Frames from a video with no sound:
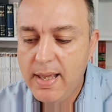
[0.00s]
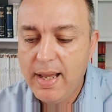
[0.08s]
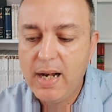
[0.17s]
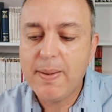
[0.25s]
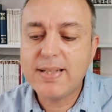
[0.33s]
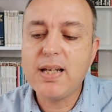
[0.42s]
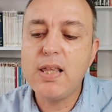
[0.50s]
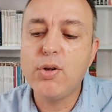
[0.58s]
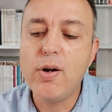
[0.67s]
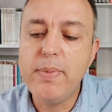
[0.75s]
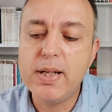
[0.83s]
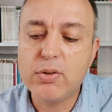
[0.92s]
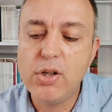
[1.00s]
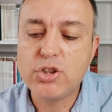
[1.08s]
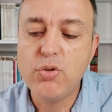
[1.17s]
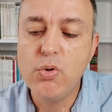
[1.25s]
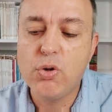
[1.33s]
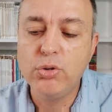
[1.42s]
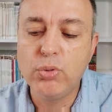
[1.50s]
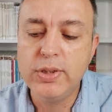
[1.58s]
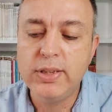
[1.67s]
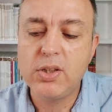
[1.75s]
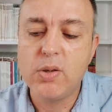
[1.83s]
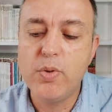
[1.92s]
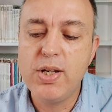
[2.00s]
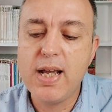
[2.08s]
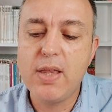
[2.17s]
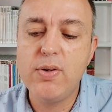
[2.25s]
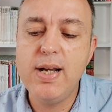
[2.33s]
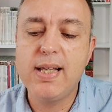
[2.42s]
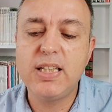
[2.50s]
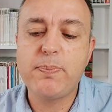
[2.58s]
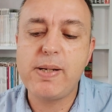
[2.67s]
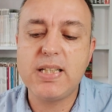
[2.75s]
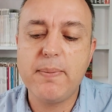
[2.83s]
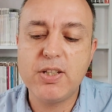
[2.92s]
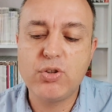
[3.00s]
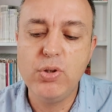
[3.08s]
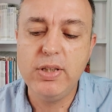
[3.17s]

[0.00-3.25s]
El Barça hizo el miércoles un contundente comunicado en el que expresaba su